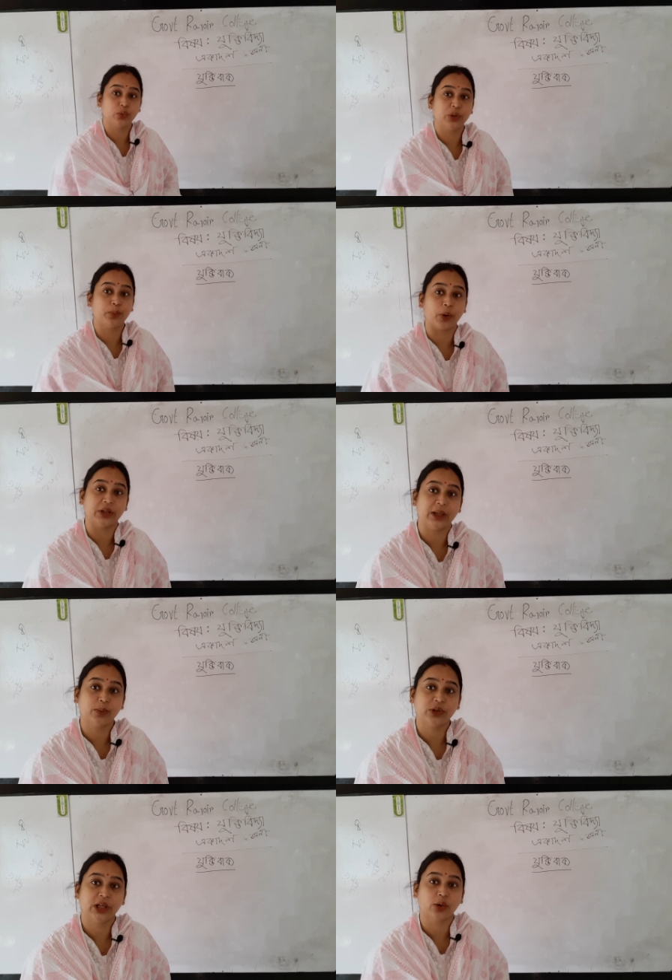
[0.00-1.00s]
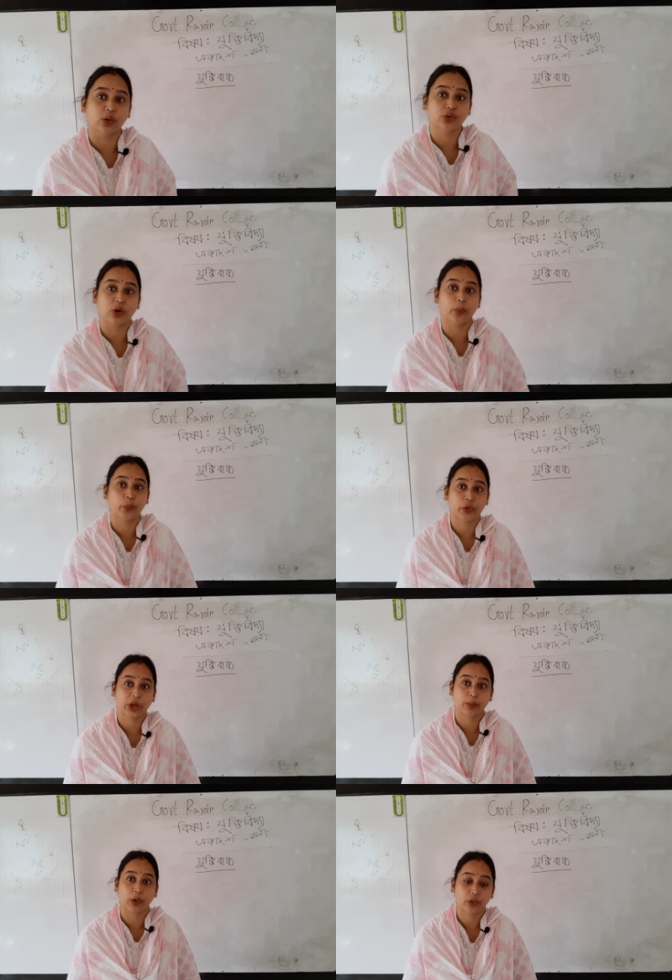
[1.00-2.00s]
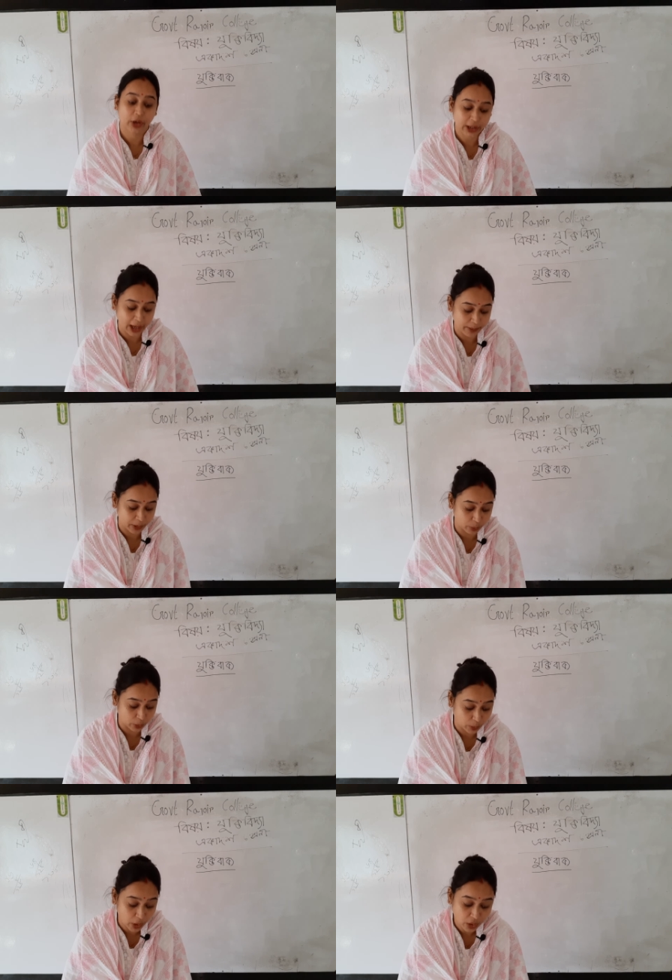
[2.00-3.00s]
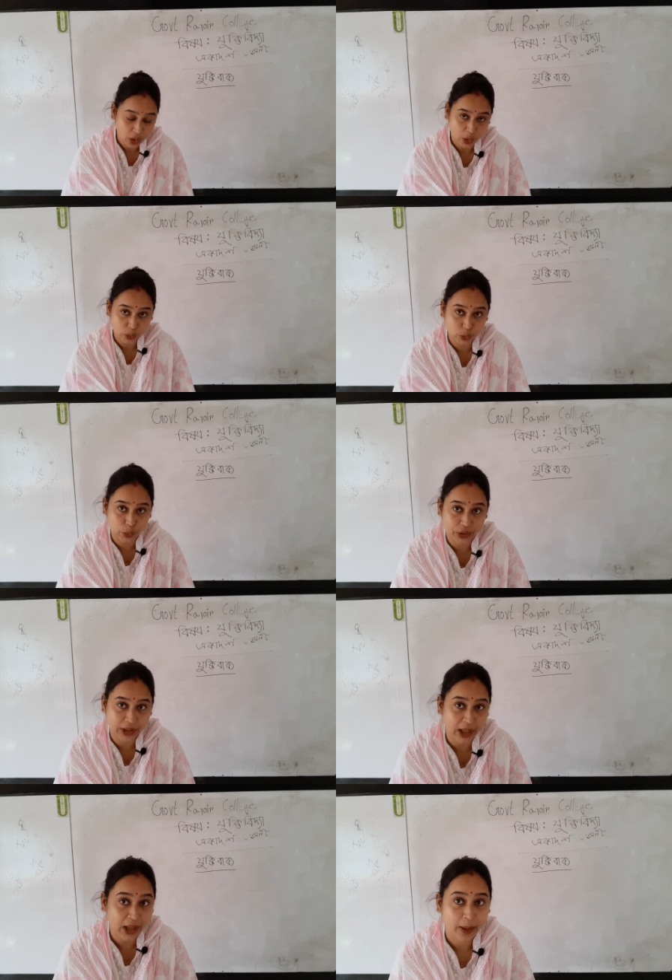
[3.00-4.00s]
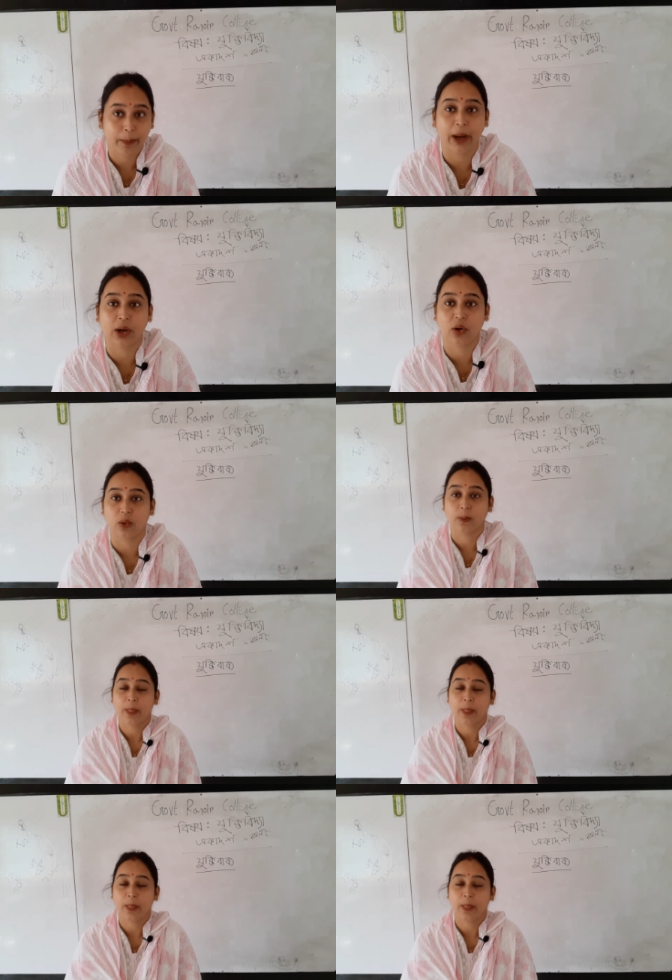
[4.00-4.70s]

দুটি পদের মধ্যে কোনো সম্পর্কের বর্ণনাকে আমরা বলবো যুক্তি বাক্য